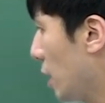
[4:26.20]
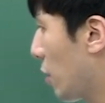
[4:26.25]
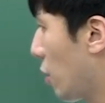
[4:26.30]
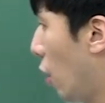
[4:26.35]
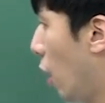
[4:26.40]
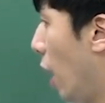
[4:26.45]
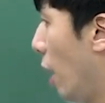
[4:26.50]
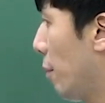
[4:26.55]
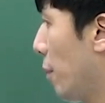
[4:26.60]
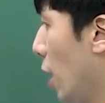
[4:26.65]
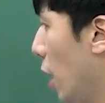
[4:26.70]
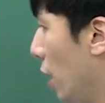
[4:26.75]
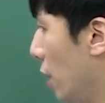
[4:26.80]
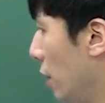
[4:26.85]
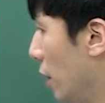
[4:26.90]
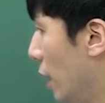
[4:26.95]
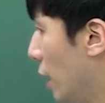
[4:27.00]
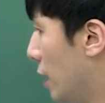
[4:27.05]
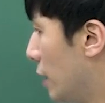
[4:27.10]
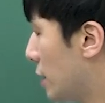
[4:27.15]

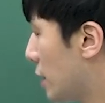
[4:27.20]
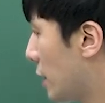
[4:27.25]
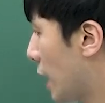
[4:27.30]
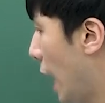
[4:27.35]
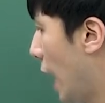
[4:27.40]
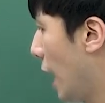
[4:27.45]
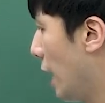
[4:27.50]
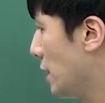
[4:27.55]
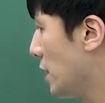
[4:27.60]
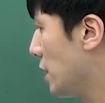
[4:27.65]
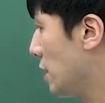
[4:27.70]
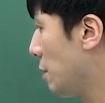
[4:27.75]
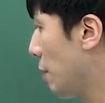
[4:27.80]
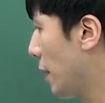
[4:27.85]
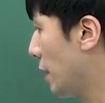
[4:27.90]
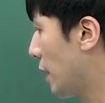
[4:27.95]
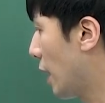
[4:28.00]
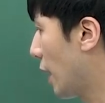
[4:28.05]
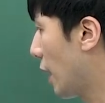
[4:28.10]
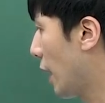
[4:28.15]
더하면
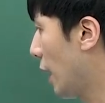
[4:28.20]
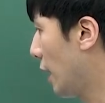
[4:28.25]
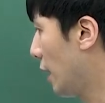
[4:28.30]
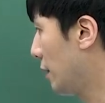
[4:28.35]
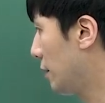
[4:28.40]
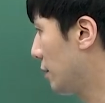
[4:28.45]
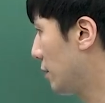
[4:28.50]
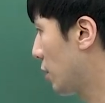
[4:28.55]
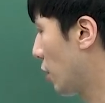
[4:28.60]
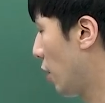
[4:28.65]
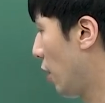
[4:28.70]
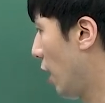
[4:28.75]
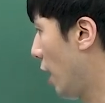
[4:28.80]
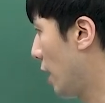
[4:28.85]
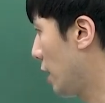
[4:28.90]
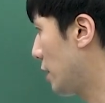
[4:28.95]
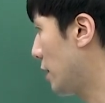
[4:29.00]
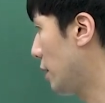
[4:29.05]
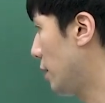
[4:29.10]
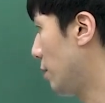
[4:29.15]
40에다가
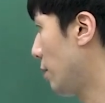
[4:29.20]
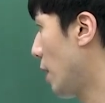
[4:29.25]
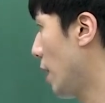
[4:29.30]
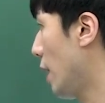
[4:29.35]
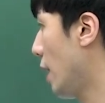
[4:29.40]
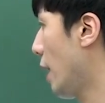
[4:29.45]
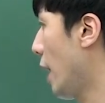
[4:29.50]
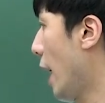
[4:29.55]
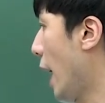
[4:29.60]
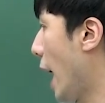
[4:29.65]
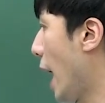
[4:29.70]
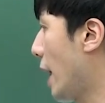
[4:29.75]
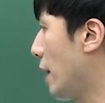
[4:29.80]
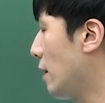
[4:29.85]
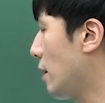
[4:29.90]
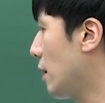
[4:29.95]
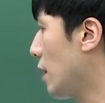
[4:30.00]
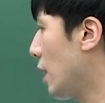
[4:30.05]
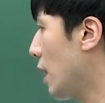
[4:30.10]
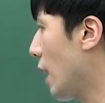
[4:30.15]
더하기
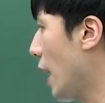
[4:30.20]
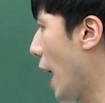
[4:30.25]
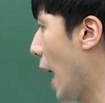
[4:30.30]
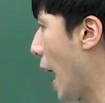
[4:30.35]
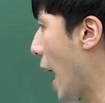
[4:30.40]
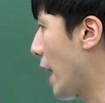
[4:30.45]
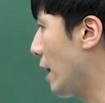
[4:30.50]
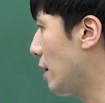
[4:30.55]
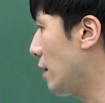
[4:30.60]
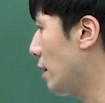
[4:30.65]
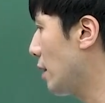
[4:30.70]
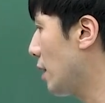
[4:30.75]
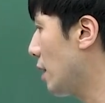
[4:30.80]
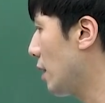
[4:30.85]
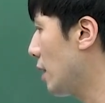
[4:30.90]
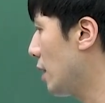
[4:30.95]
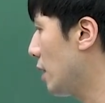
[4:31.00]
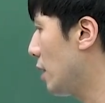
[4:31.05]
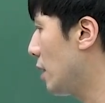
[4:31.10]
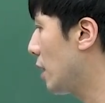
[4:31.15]
ND,
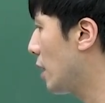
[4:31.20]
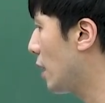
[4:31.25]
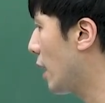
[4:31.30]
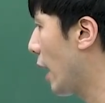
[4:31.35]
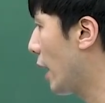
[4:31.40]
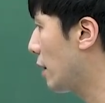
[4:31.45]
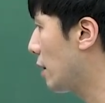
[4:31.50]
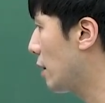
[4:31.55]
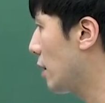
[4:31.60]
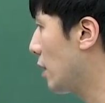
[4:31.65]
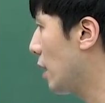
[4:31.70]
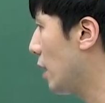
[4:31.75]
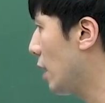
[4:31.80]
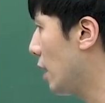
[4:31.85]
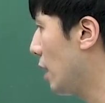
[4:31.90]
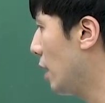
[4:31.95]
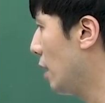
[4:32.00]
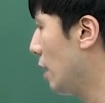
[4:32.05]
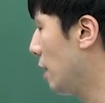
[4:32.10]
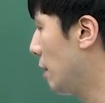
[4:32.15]
ND,
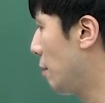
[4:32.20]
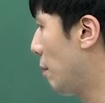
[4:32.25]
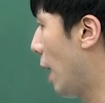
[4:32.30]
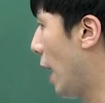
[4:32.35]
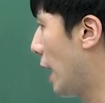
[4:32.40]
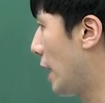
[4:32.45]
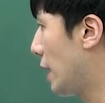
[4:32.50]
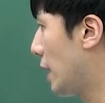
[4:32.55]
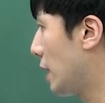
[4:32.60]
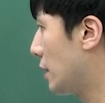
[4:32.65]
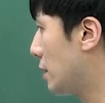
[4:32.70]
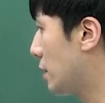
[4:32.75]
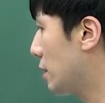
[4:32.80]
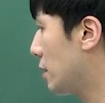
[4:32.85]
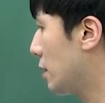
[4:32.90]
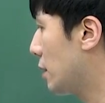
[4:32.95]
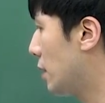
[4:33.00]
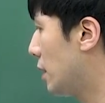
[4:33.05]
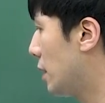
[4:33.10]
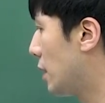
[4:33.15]
END
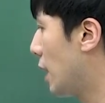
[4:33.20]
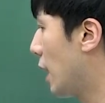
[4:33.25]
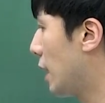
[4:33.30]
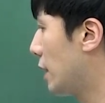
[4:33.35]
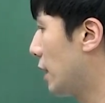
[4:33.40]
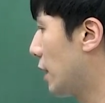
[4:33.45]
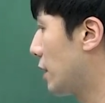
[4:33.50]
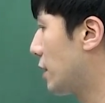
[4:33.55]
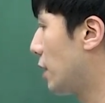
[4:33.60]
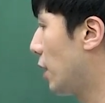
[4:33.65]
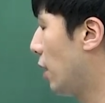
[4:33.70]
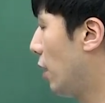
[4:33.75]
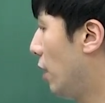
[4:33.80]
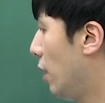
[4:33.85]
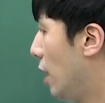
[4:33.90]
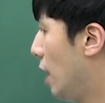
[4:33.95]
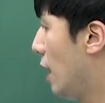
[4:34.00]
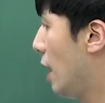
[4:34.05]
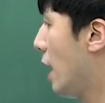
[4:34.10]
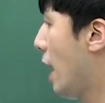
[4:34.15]
마이너스 D가 돼서
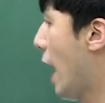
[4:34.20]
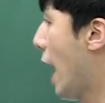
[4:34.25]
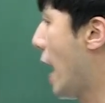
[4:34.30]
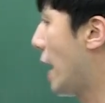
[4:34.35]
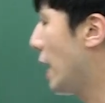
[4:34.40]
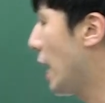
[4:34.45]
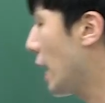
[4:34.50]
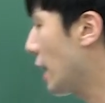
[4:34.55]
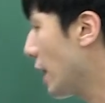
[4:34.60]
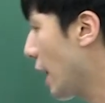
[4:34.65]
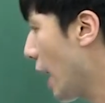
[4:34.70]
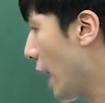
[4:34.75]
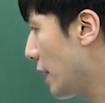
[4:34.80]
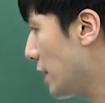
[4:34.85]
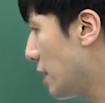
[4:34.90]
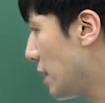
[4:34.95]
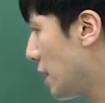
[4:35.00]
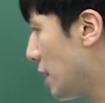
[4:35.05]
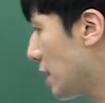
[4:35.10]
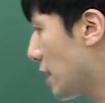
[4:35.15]
n에
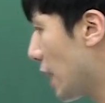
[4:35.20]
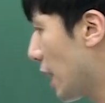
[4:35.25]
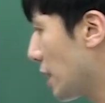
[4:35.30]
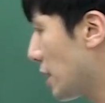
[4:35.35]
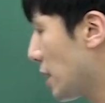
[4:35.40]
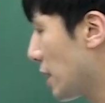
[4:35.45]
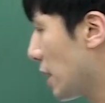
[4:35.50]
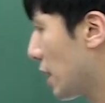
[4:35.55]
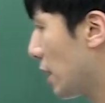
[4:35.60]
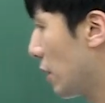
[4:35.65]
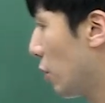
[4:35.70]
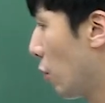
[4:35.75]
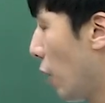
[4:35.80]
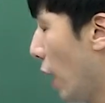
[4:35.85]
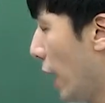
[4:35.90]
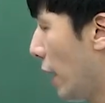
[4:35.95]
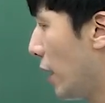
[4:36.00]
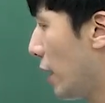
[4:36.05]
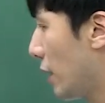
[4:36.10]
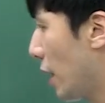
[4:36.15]
대한
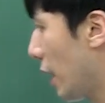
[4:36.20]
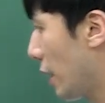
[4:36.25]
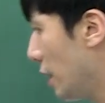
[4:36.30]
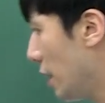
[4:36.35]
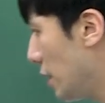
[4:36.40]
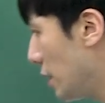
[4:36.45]
2차식, n에 대한